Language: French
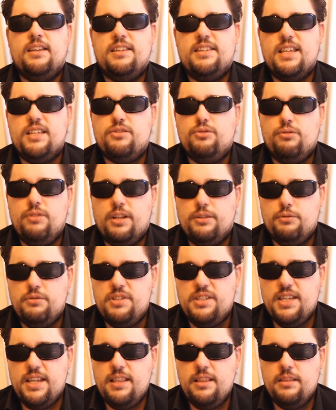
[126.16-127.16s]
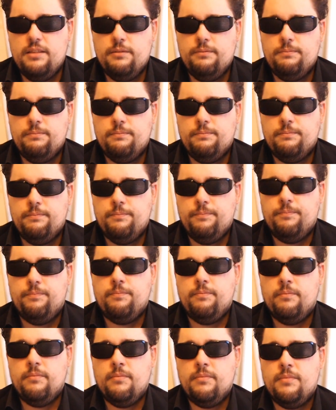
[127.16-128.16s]
Qu'à cela ne tienne,
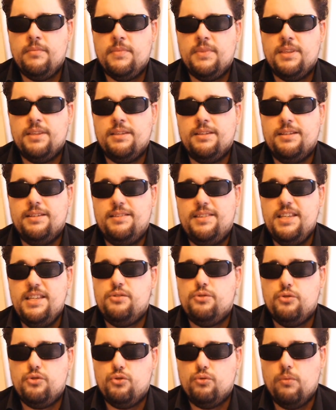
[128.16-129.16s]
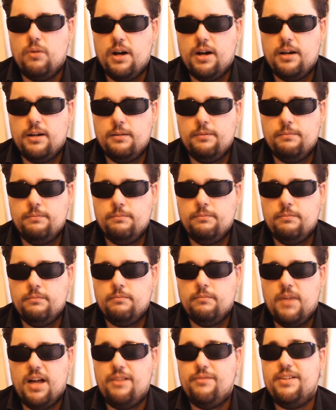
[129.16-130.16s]
dès ce soir,
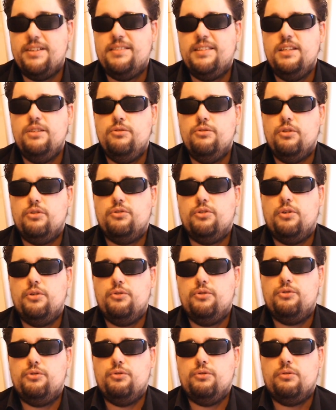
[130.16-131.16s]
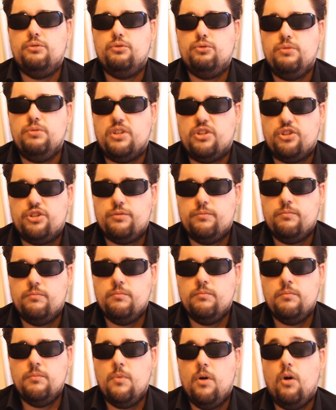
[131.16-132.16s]
à 21h30 sur Twitch,
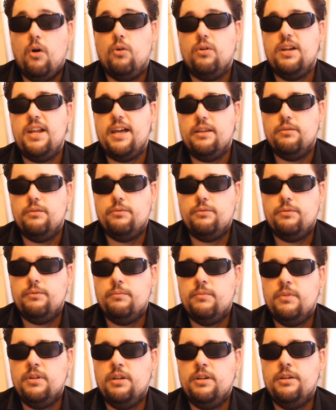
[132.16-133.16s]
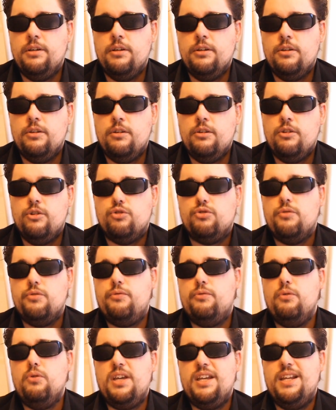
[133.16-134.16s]
en live, je
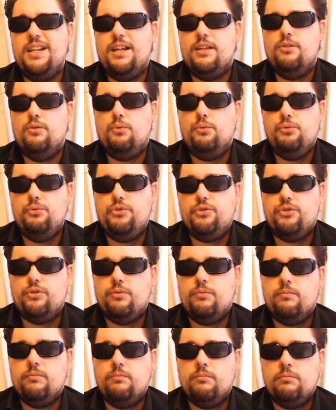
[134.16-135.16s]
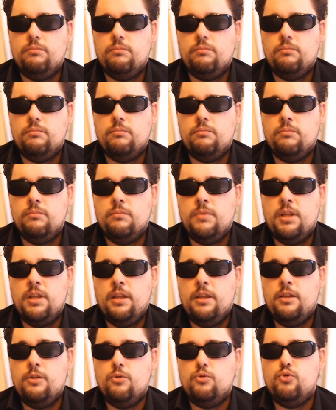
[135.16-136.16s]
ferai l'annonce
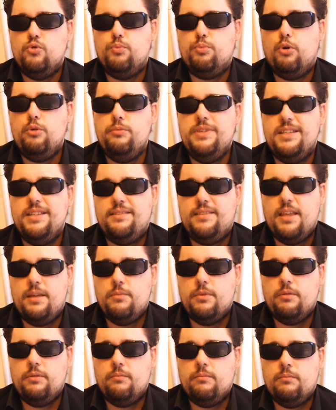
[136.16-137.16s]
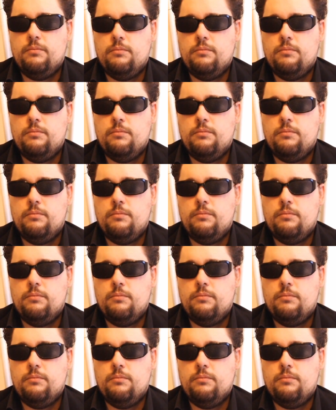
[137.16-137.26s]
du premier thème